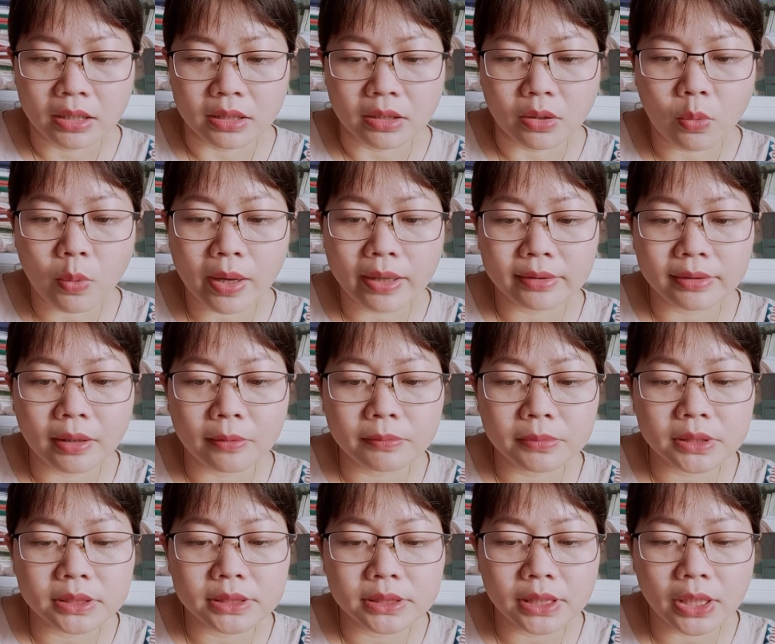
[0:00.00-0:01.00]
được quan
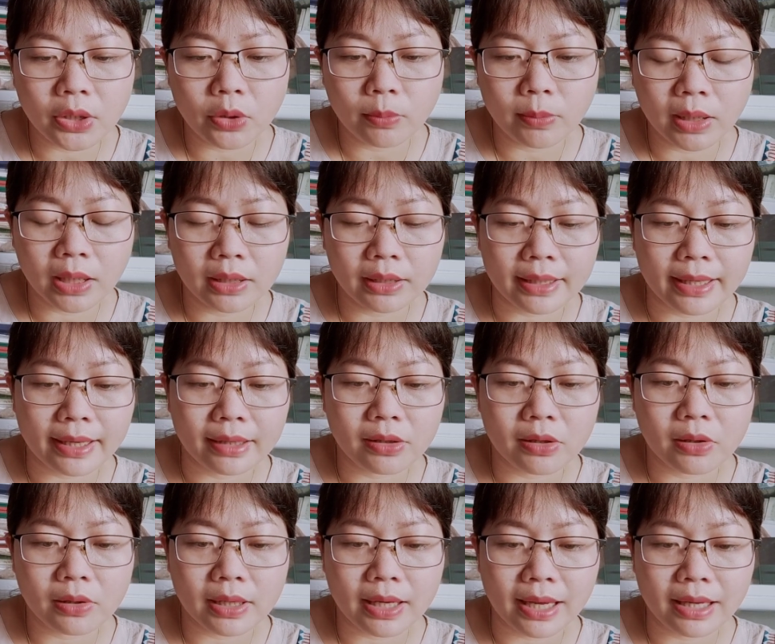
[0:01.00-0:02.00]
thống tướng yêu mến gả
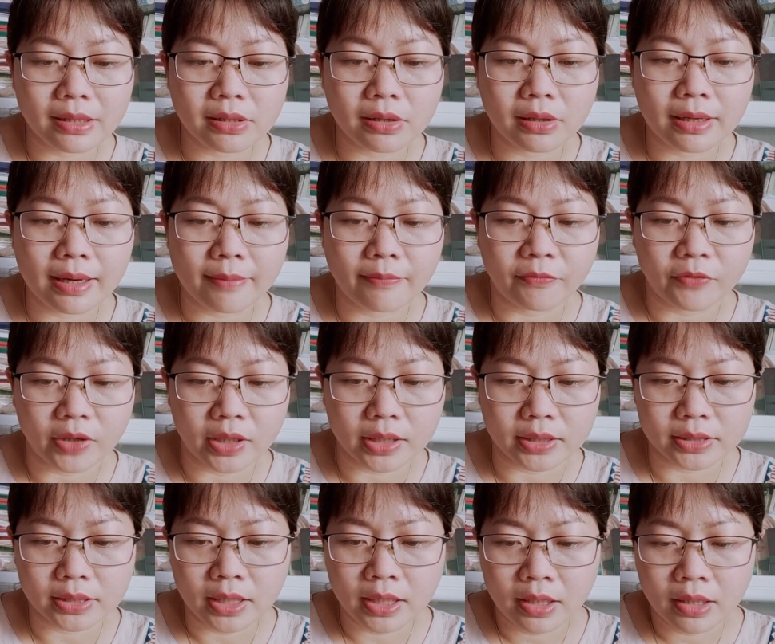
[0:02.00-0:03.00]
con gái cho làm
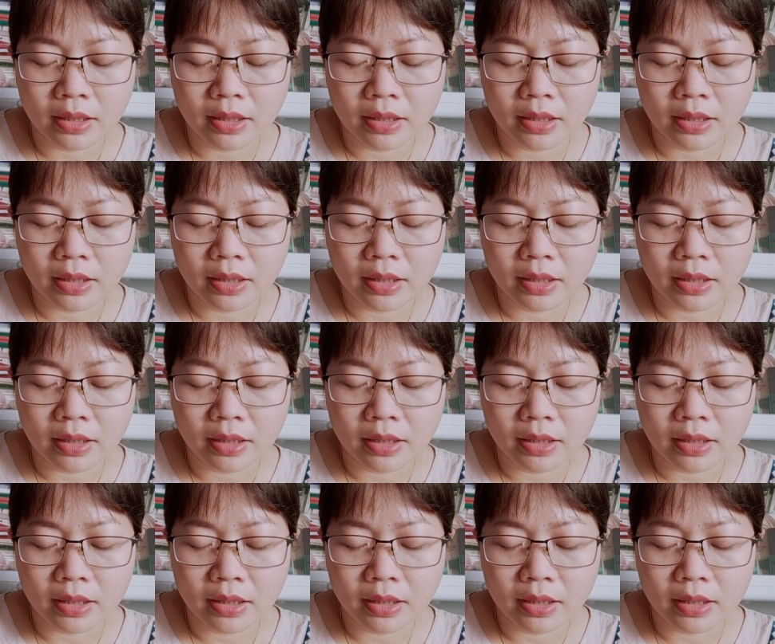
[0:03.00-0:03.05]
vợ.